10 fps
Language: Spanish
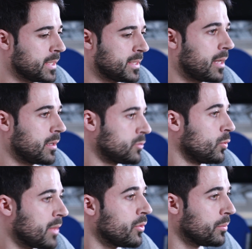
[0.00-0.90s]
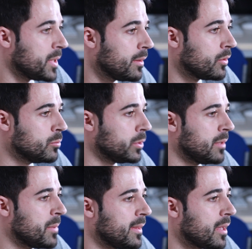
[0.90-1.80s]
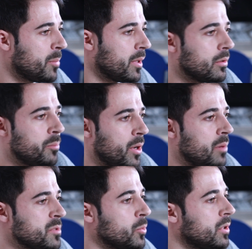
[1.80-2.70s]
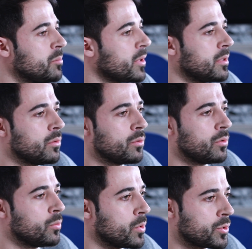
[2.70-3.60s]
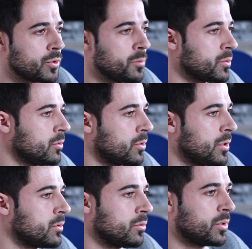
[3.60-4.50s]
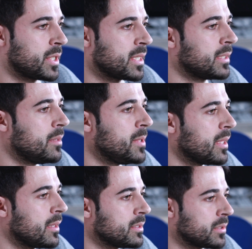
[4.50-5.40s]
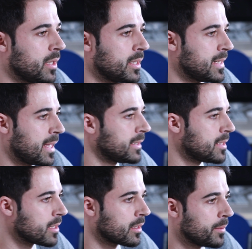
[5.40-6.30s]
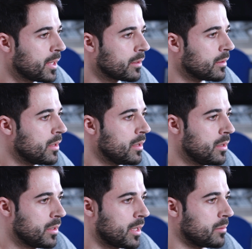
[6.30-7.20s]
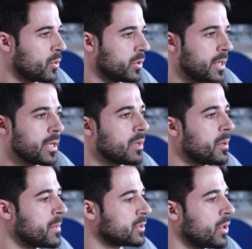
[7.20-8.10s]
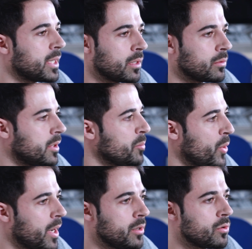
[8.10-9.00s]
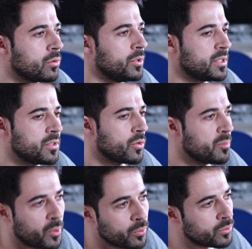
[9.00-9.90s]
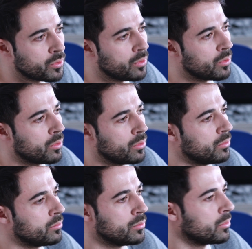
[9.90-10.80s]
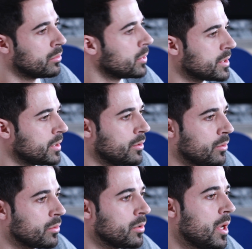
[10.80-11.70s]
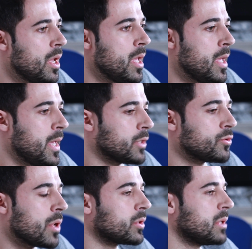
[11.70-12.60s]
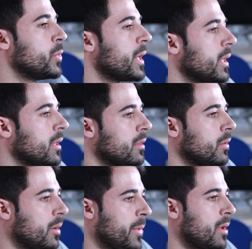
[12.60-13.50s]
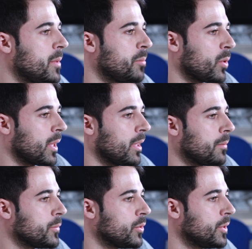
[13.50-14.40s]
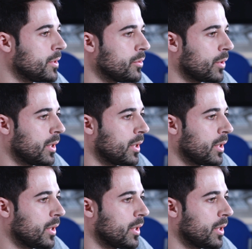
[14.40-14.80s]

estar estudiando vídeo y multimedia, pero, pero al mismo tiempo haciendo workshops o otras, otras actividades que nada tenían que ver, que a lo mejor tenían que ver más con arte contemporáneo, con diseño de producto o con, qué sé yo. ¿no? Eso es una cosa muy enriquecedora para mí porque yo entiendo